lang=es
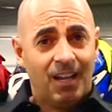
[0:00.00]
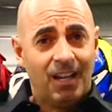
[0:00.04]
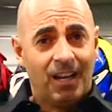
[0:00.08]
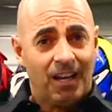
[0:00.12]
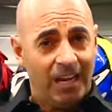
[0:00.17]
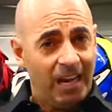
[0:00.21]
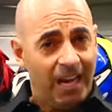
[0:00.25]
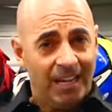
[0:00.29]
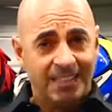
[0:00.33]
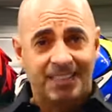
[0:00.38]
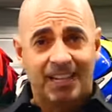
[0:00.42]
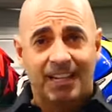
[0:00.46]

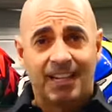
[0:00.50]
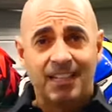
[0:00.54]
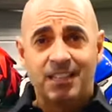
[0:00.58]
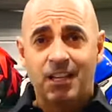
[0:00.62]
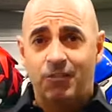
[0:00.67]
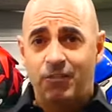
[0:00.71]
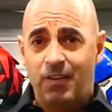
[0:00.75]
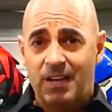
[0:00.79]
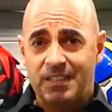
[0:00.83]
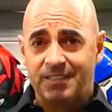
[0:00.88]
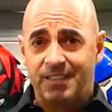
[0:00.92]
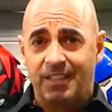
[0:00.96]
La chaqueta
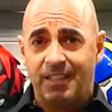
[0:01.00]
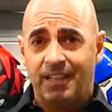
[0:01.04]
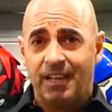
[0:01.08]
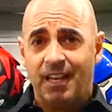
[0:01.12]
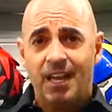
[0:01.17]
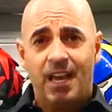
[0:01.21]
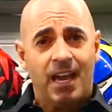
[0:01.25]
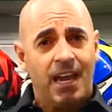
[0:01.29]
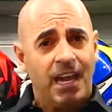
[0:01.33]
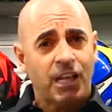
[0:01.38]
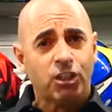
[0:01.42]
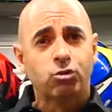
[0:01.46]
Flastec
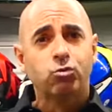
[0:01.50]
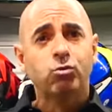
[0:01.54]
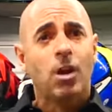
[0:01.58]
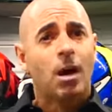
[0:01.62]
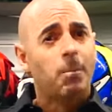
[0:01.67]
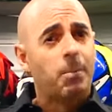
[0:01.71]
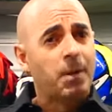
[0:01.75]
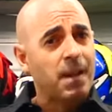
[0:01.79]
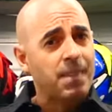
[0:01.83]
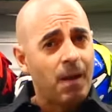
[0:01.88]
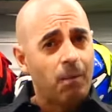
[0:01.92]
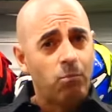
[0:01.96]
es una
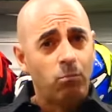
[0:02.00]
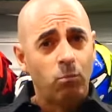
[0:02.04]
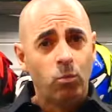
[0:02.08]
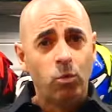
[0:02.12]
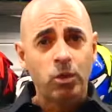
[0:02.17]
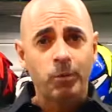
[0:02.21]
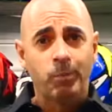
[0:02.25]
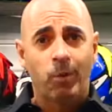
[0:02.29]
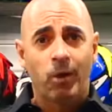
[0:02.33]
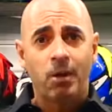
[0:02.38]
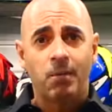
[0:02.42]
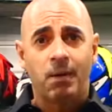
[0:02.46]
prenda
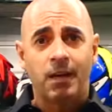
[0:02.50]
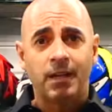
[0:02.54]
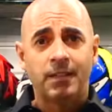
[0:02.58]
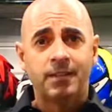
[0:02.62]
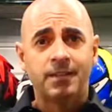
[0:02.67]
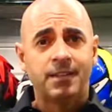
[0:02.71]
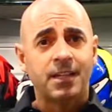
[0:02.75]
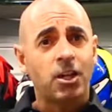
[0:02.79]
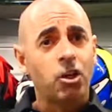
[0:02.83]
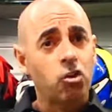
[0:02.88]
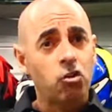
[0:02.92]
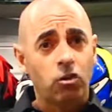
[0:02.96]
muy
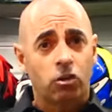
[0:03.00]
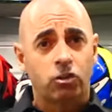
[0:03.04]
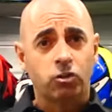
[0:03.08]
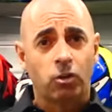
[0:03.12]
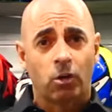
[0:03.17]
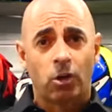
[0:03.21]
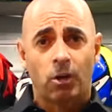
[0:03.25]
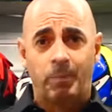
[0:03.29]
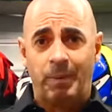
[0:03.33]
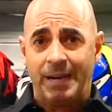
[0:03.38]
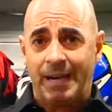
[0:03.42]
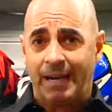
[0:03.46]
polivalente no
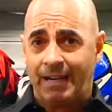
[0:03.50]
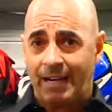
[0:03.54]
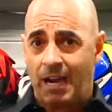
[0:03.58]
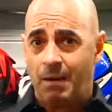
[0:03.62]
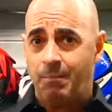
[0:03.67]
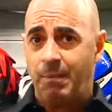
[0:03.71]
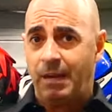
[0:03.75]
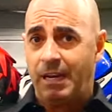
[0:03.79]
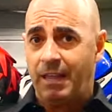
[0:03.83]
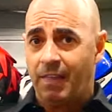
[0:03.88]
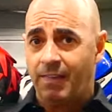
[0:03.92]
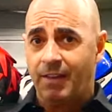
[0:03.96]
solo para gran
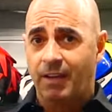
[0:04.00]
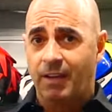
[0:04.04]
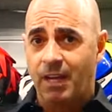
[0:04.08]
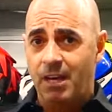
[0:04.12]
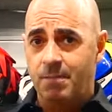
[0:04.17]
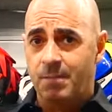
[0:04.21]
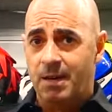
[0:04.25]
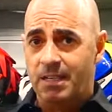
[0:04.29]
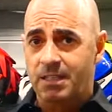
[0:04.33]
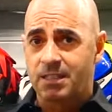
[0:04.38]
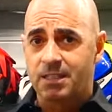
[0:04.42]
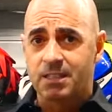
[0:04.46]
variedad de
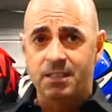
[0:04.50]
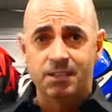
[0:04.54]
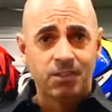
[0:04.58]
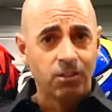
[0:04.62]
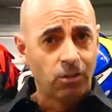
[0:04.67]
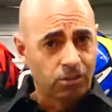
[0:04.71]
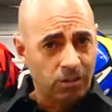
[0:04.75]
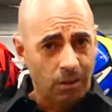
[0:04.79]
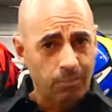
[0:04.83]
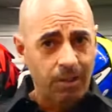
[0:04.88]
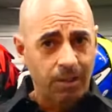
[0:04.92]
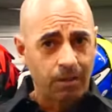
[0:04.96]
climas, sino
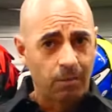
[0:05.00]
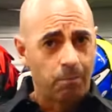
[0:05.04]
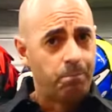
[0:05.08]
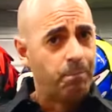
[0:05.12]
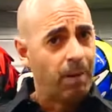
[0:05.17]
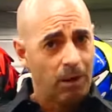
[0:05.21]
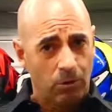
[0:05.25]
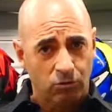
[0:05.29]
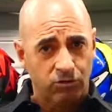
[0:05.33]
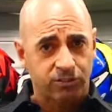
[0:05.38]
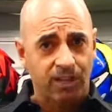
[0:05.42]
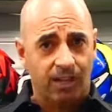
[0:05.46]
también
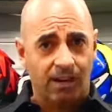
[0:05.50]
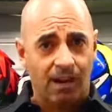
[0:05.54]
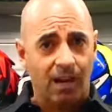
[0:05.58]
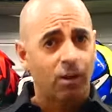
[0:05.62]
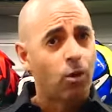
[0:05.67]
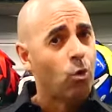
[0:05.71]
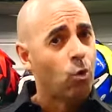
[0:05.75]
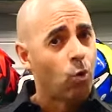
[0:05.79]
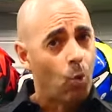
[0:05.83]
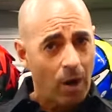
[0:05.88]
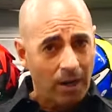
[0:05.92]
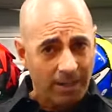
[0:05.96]
para usarla
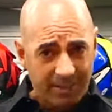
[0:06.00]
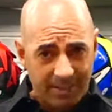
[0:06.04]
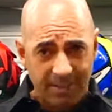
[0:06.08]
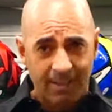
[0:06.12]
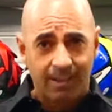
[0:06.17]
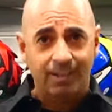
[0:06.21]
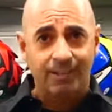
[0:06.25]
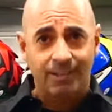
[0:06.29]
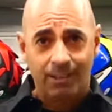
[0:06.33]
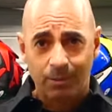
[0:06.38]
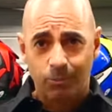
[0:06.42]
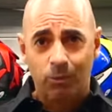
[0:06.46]
con
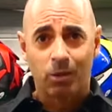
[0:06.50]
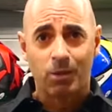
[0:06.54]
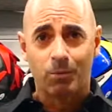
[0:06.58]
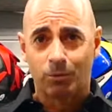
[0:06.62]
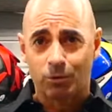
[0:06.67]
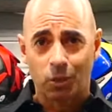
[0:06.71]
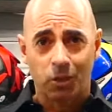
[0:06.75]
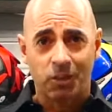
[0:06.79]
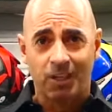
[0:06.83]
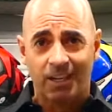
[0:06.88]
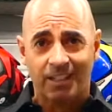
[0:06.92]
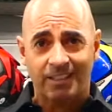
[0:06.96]
cualquier tipo de
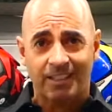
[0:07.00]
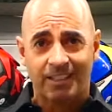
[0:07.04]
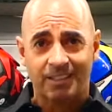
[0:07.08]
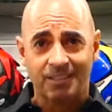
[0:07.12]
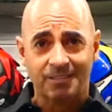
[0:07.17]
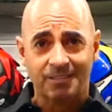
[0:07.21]
motocicleta.